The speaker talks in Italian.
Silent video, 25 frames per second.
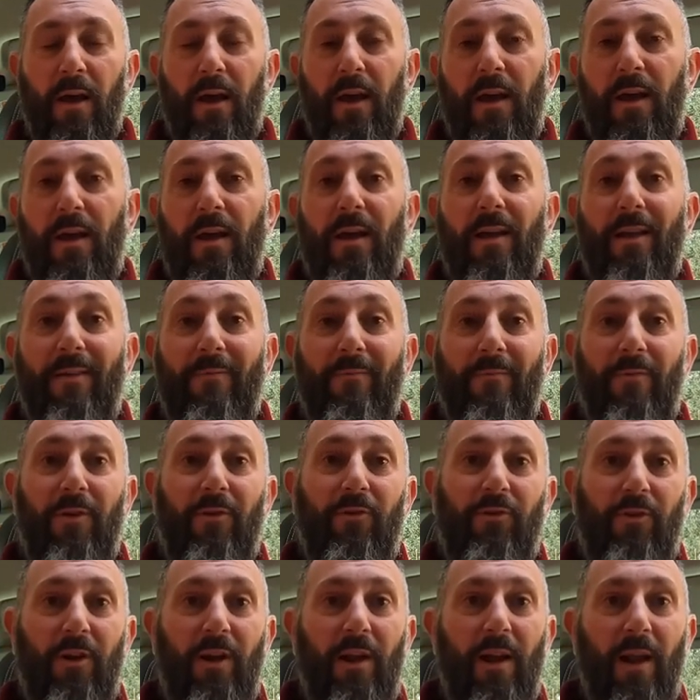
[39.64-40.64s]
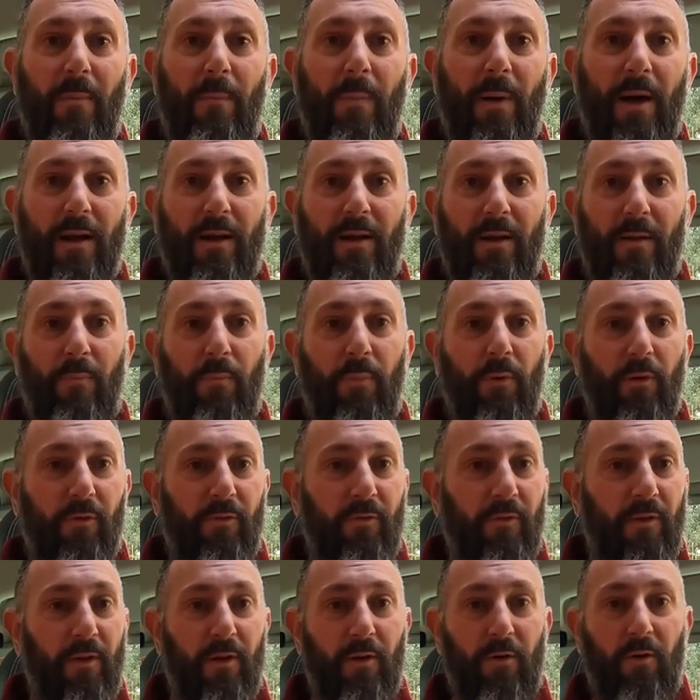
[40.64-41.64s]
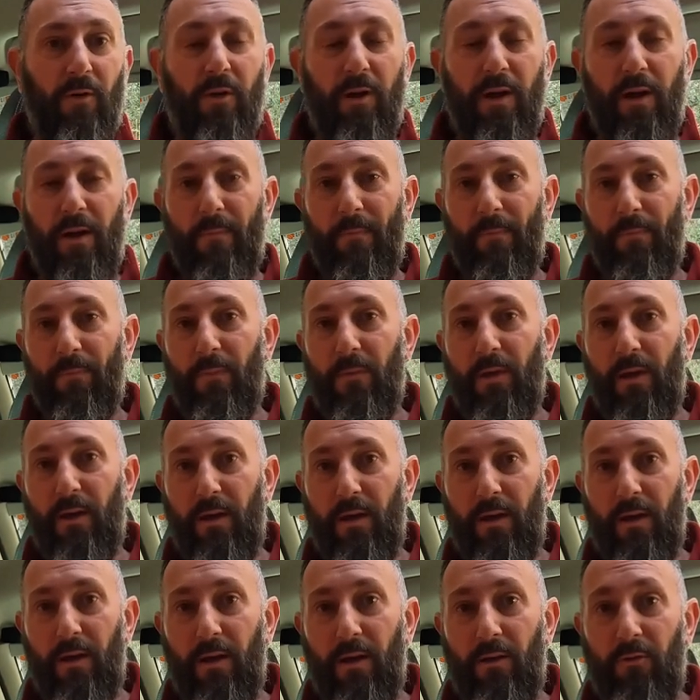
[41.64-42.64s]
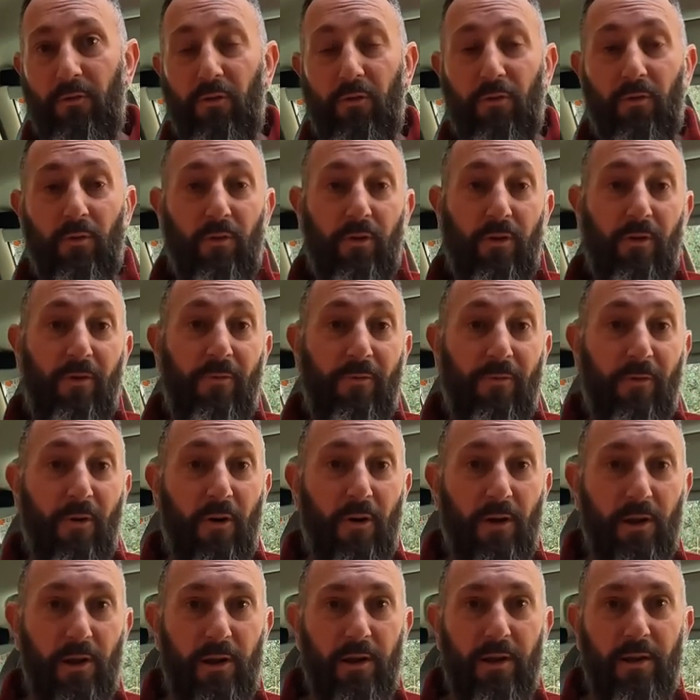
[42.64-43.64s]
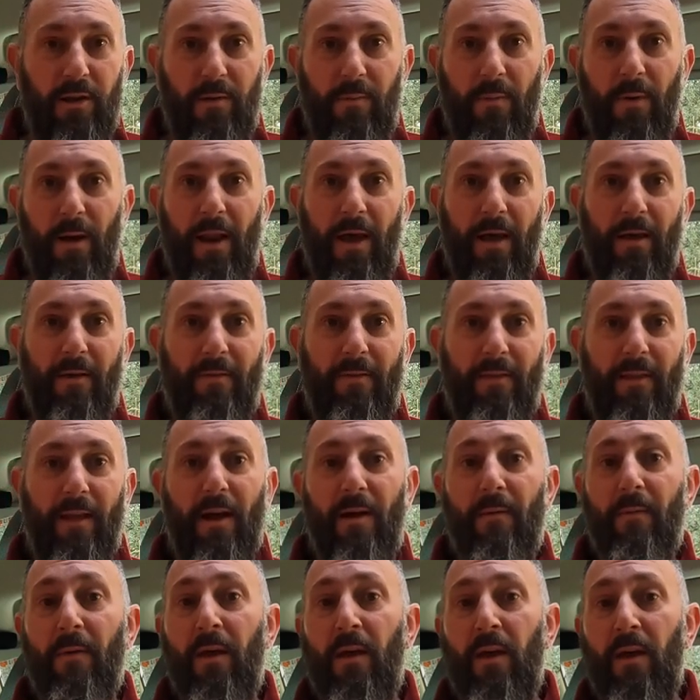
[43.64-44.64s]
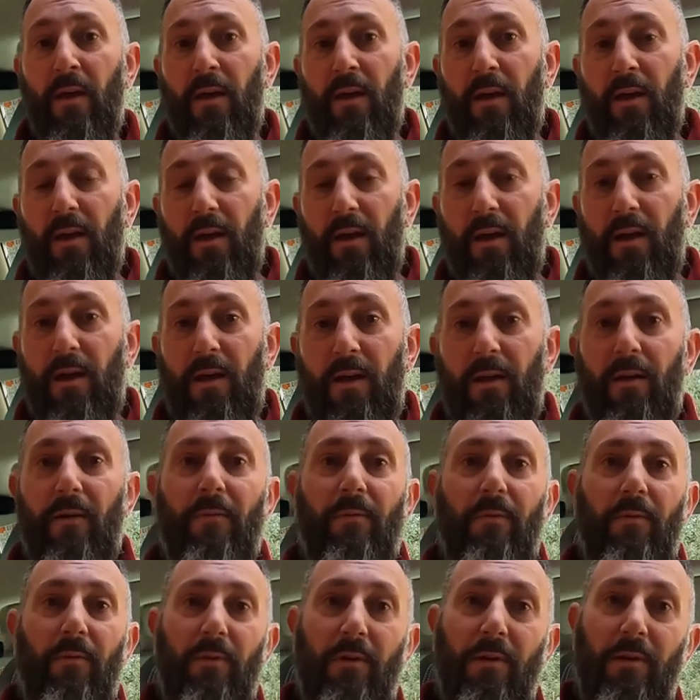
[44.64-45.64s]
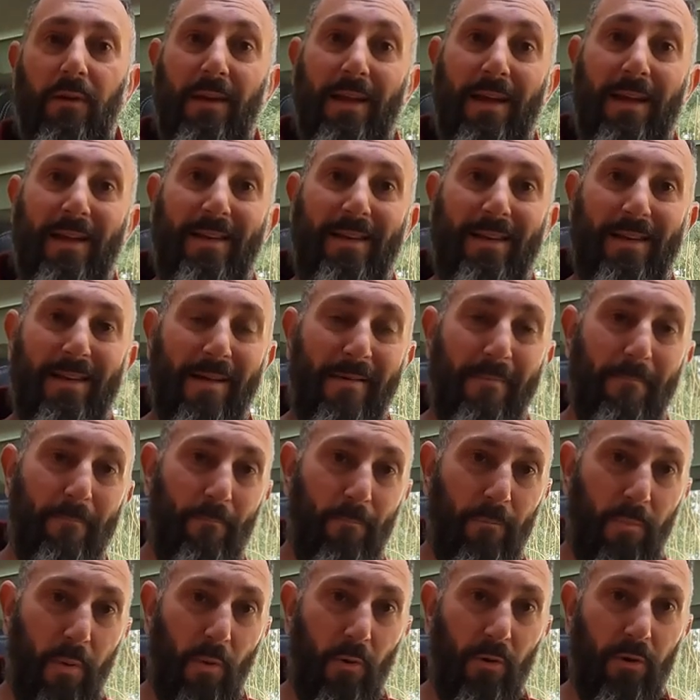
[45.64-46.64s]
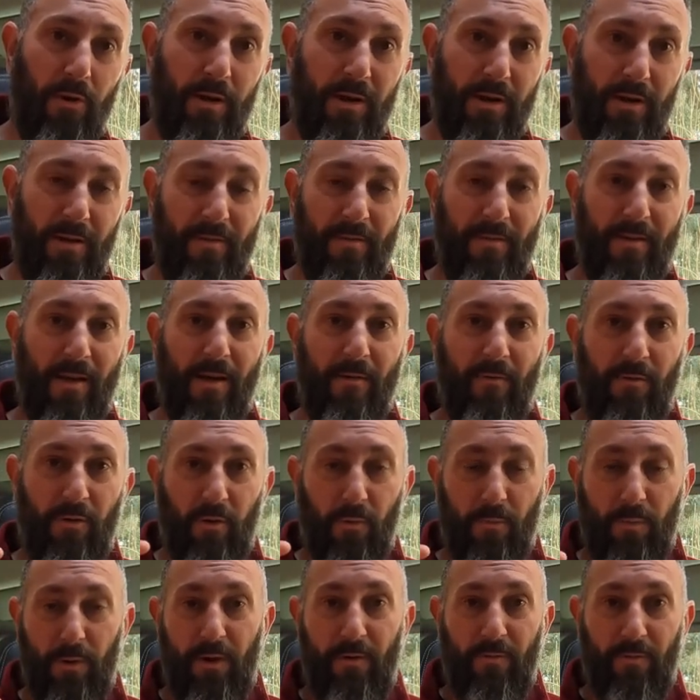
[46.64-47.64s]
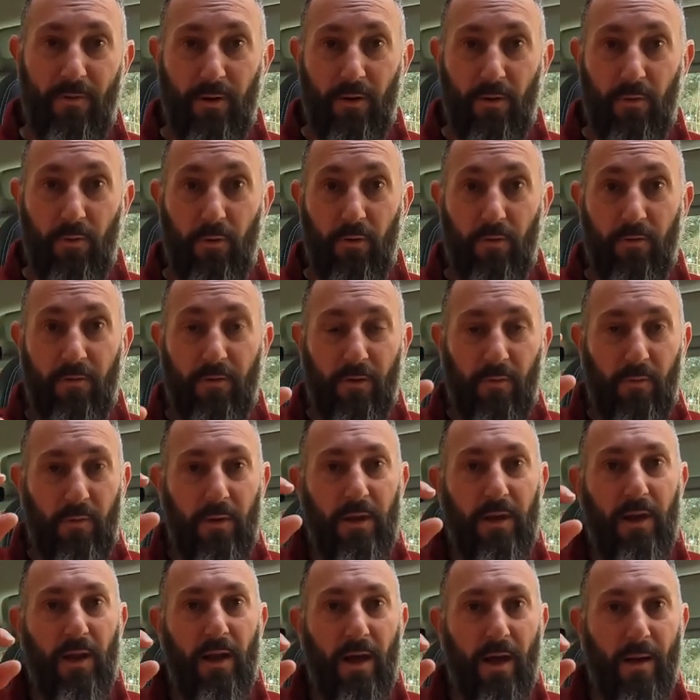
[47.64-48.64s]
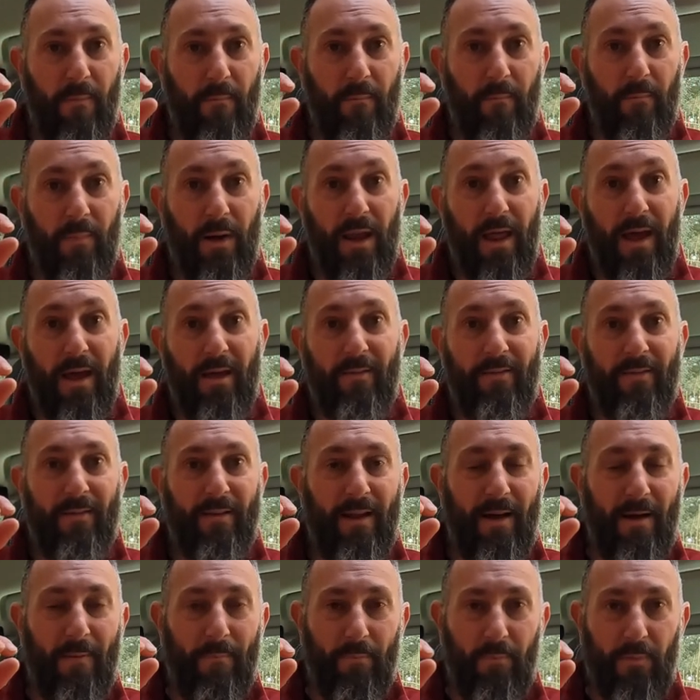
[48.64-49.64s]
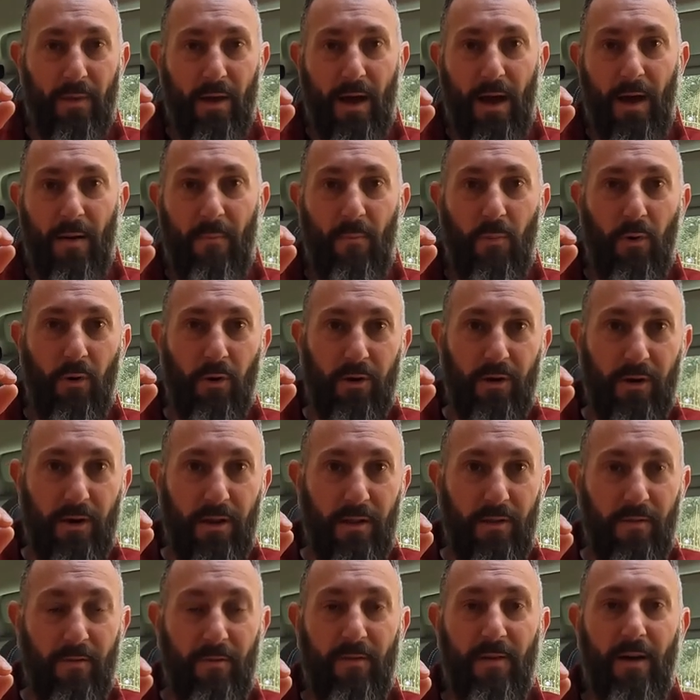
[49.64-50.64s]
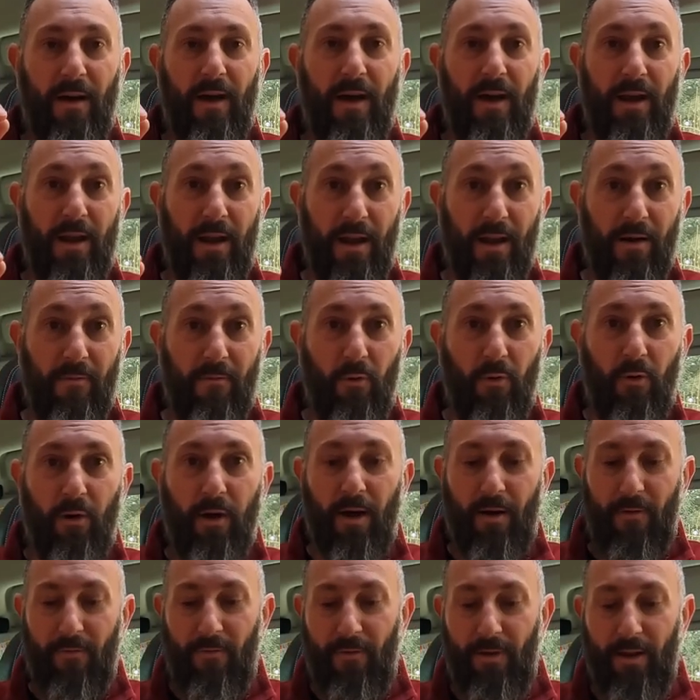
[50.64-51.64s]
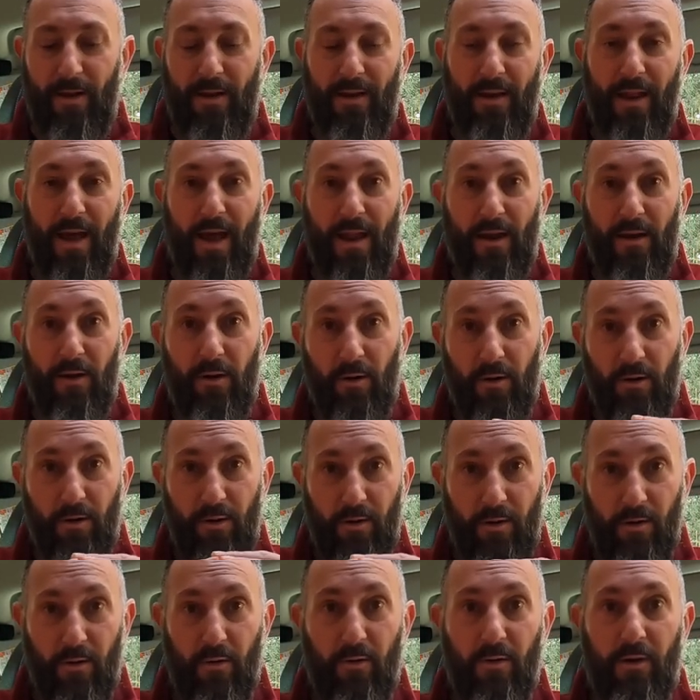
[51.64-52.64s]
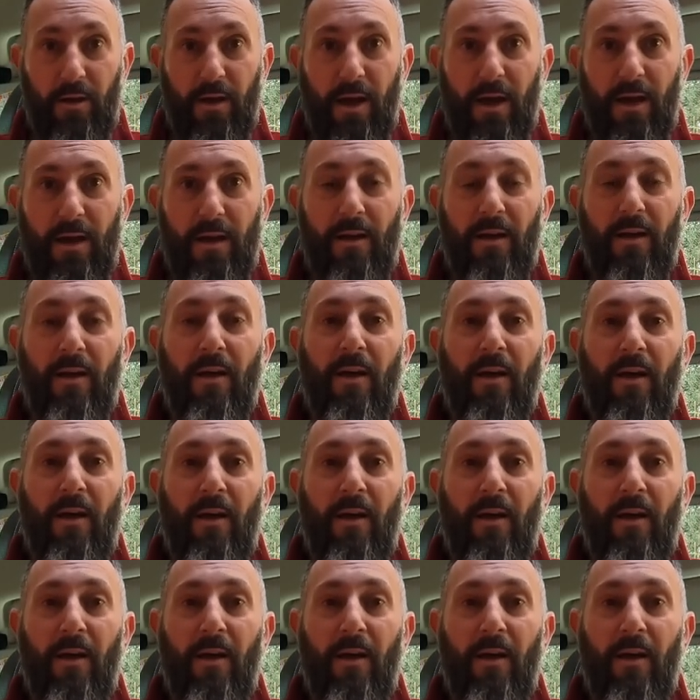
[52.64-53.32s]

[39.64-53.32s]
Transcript: e invece nella parte posteriore eh, ci sono dei fogli di balestra e dei tamponi che servono per il fine corsa quindi la balestra ammortizza e lavora flettendo ok